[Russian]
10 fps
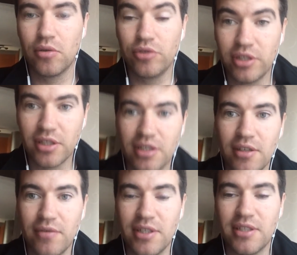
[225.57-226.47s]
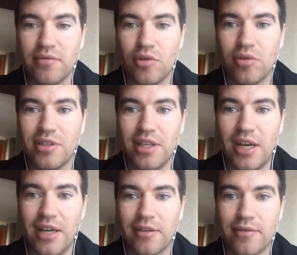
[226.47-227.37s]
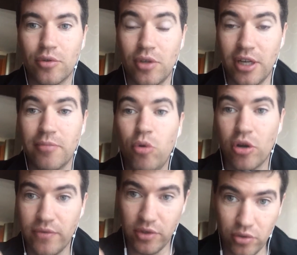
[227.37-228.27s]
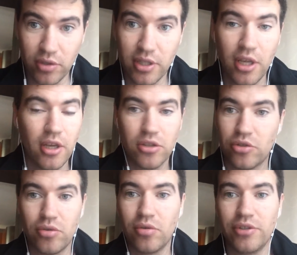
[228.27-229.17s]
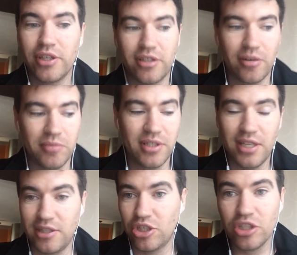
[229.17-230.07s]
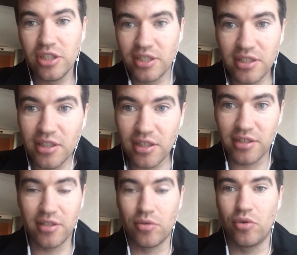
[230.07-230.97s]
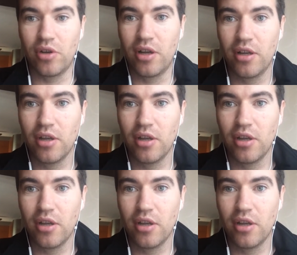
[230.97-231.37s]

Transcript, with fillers: У них такие вызовы, друзья, куда их Бог ведет, что некоторым из нас даже и не снилось такое.